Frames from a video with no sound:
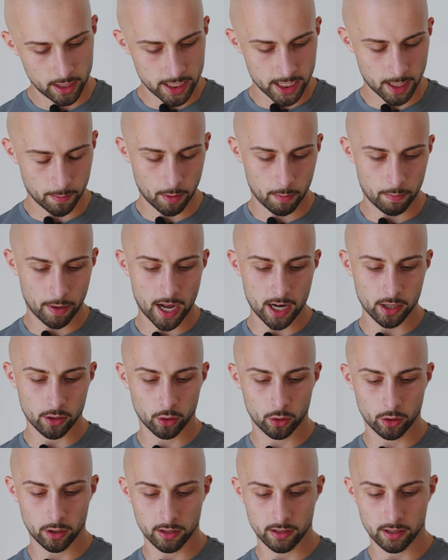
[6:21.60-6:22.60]
Ich habe mir ein paar
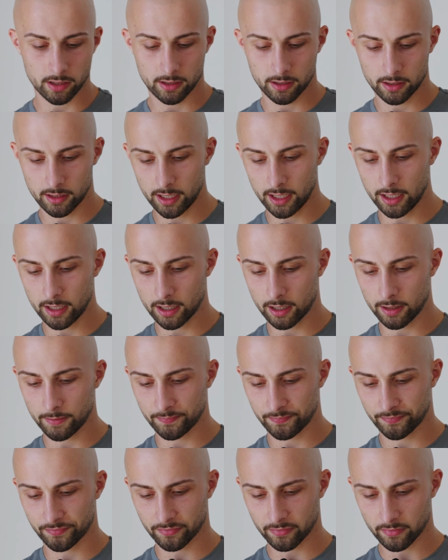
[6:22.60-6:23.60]
geholt. Die
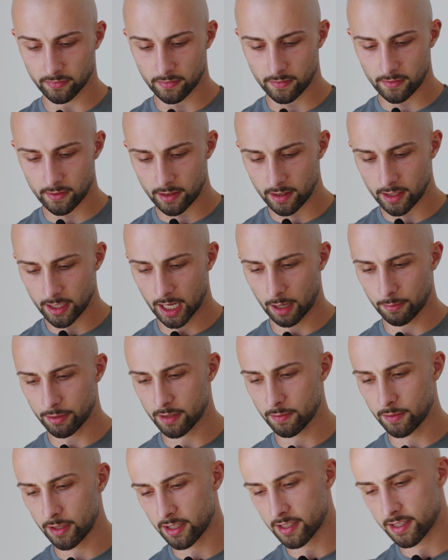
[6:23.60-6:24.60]
hier habe
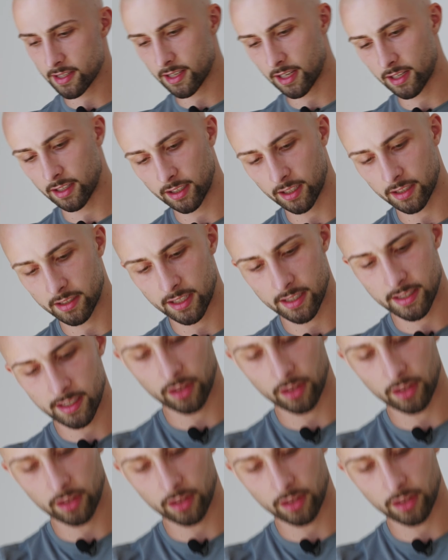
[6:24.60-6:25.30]
ich mir, das ist eine Cartier